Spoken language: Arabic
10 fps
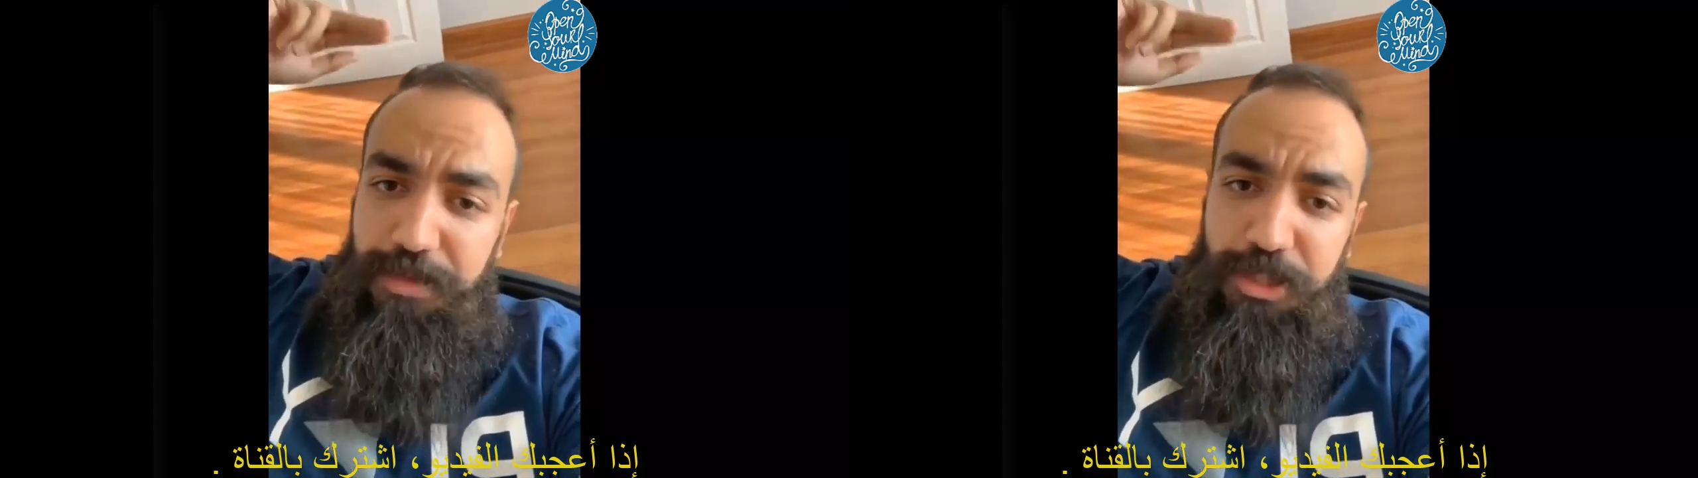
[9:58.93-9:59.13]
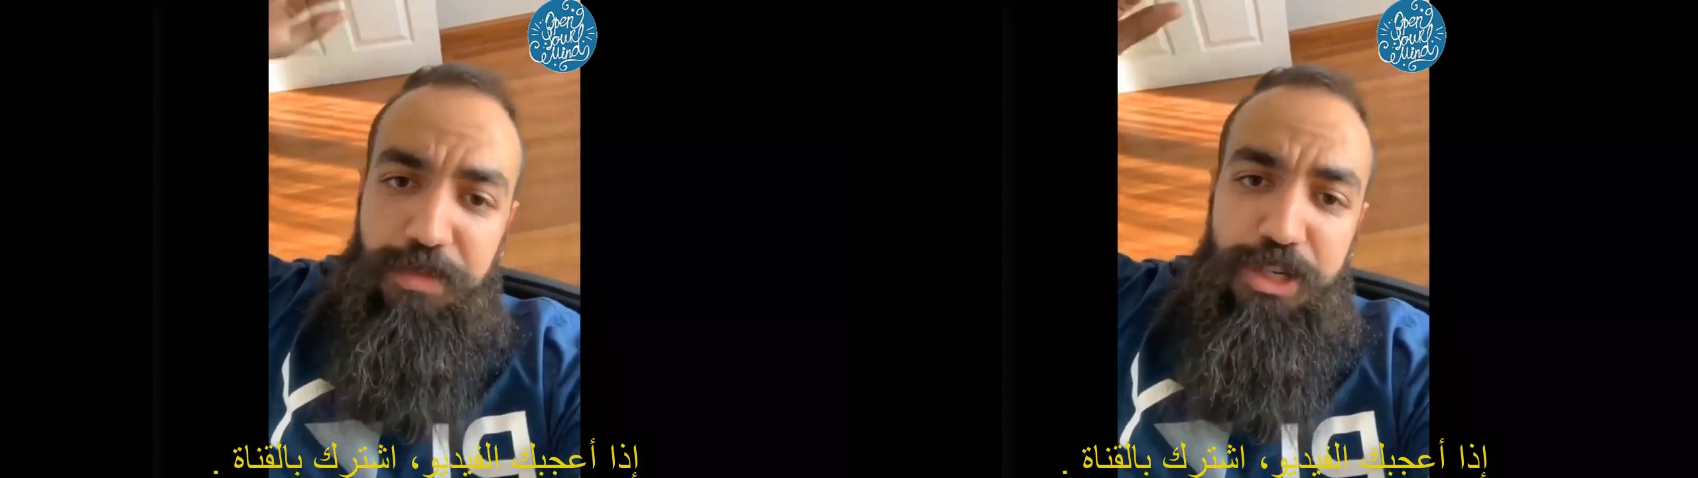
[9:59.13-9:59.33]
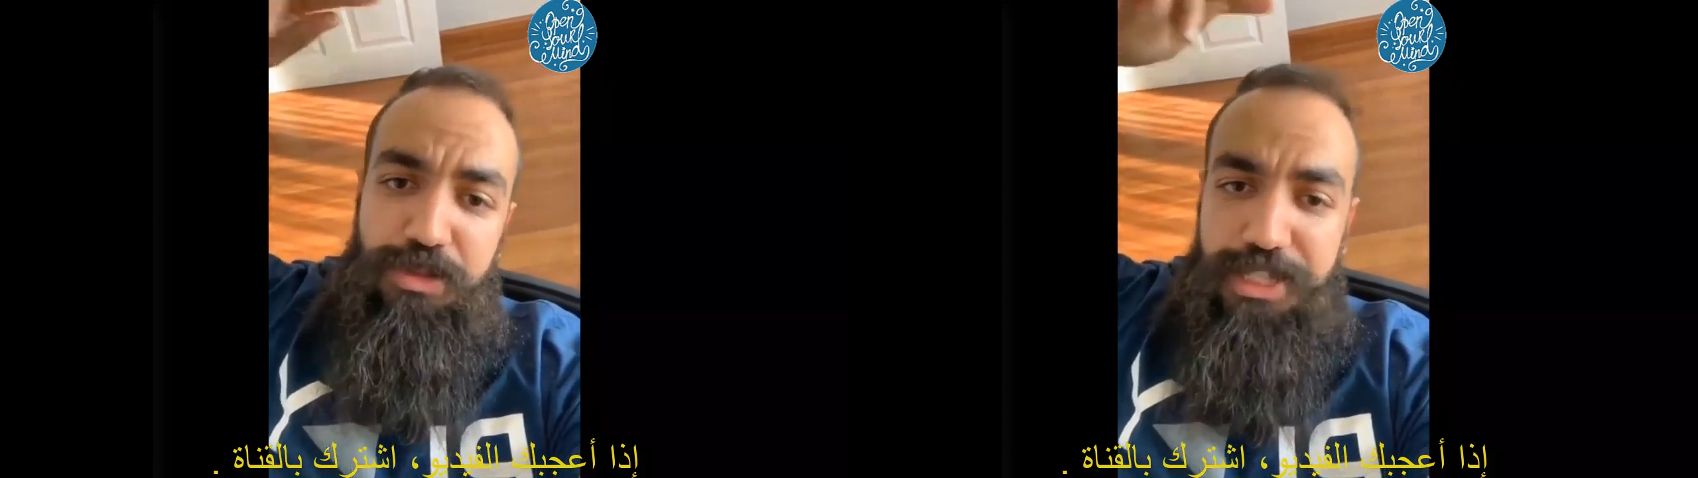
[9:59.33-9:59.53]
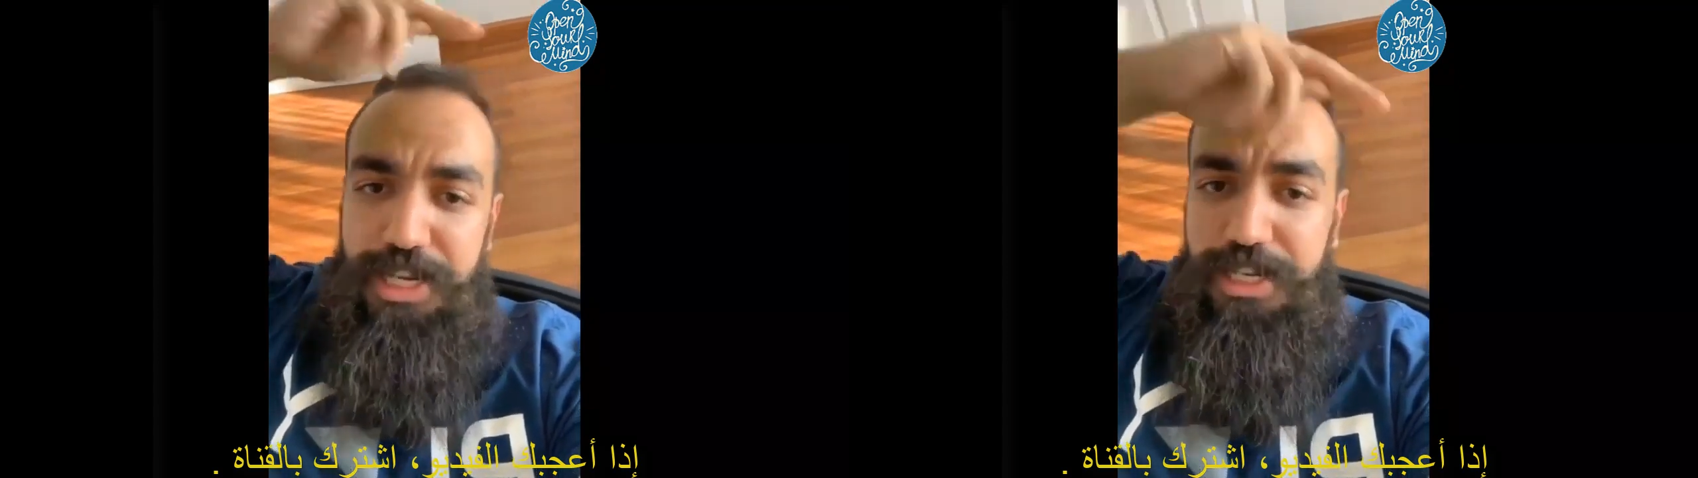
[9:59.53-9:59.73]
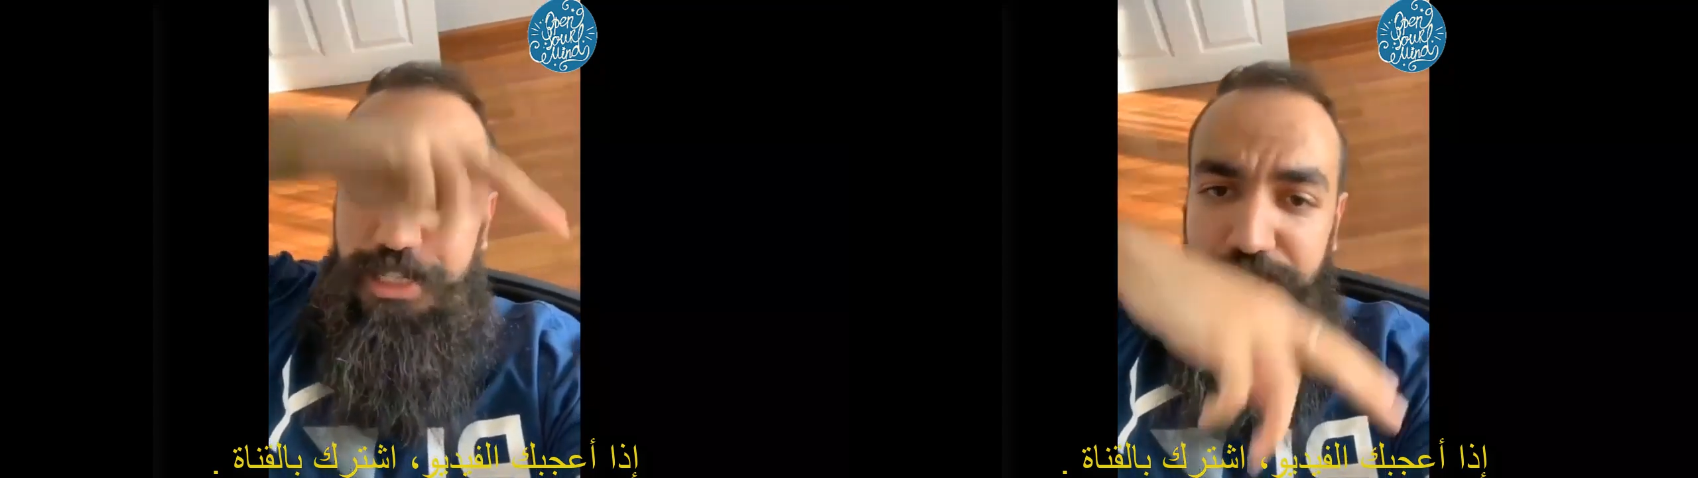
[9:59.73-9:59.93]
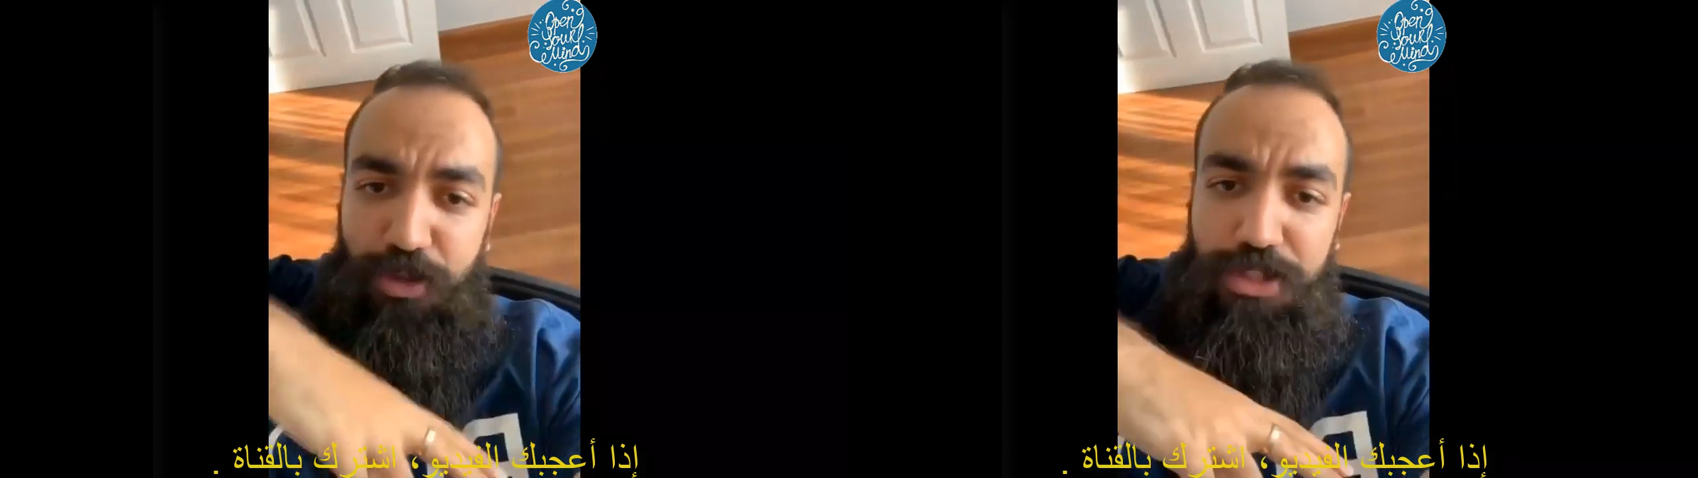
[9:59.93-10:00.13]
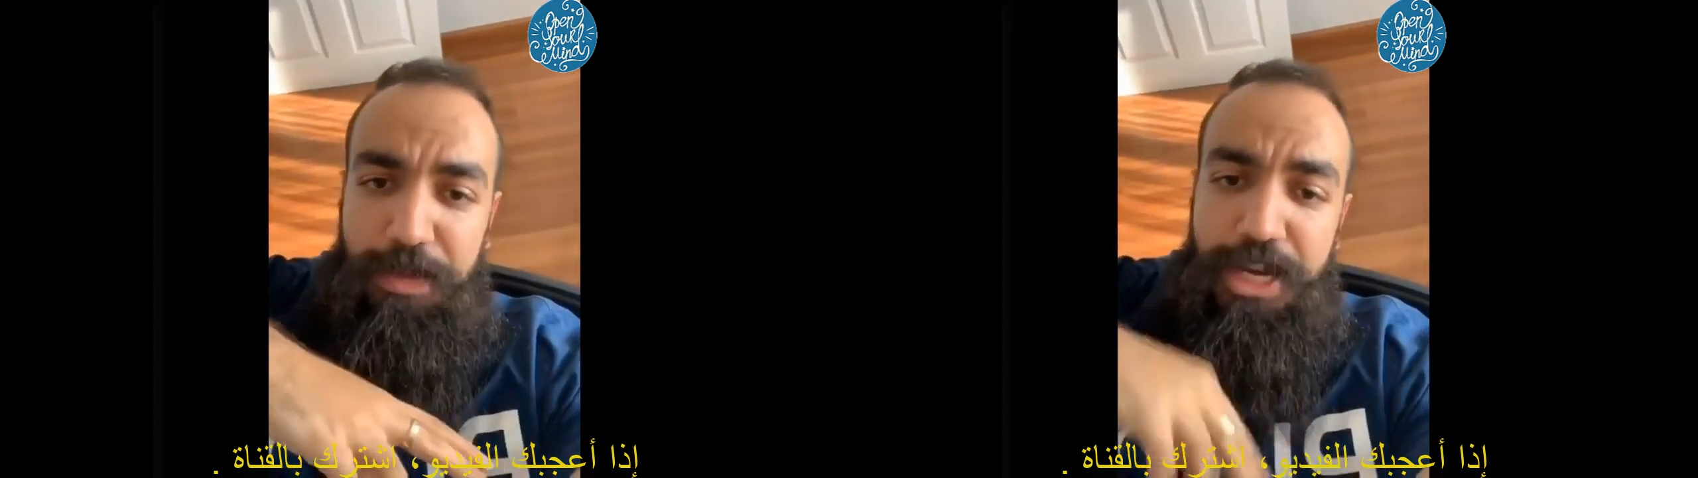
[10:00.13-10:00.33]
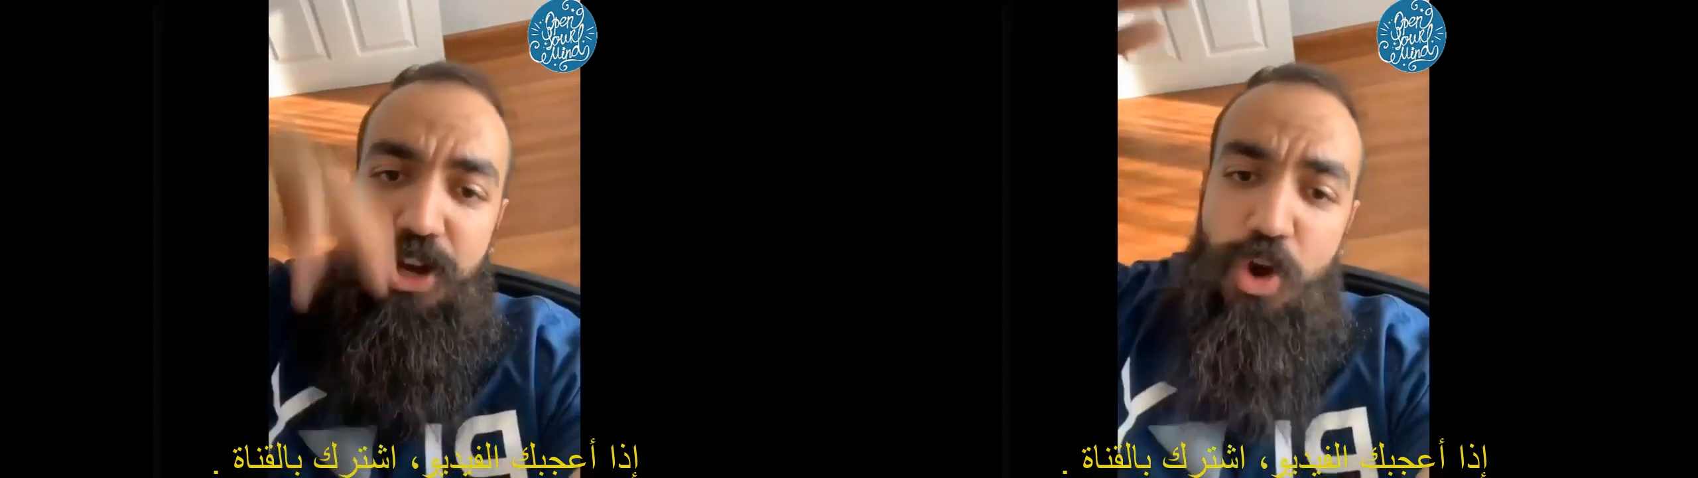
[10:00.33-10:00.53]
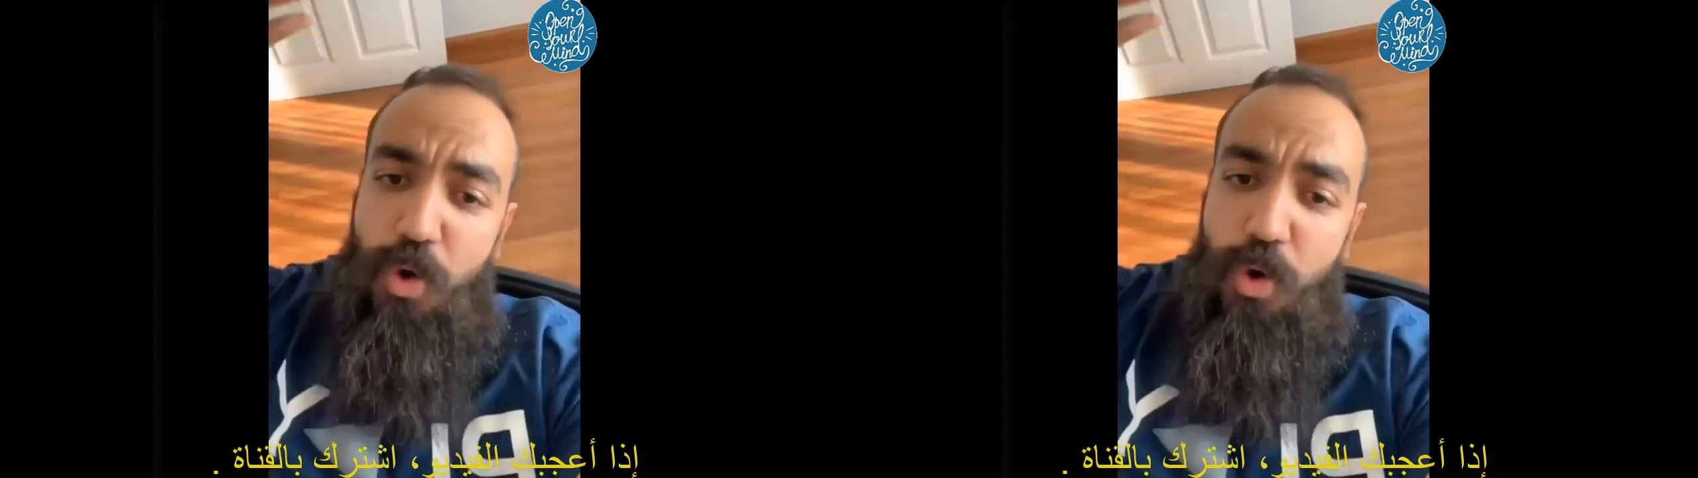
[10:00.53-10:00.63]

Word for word: من 98 ل 76